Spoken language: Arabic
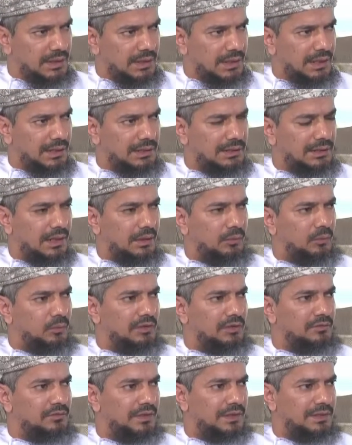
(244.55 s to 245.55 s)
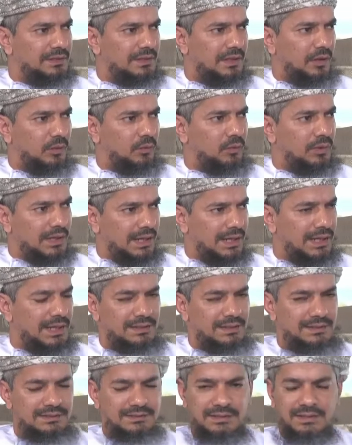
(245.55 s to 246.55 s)
هل أول فريضة أول آية
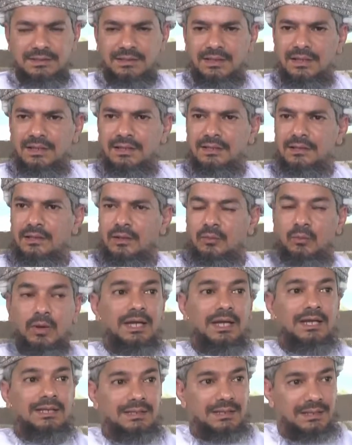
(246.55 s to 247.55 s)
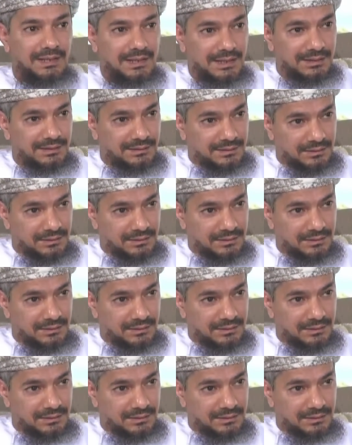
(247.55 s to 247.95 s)
نزلت قالت له وحد الله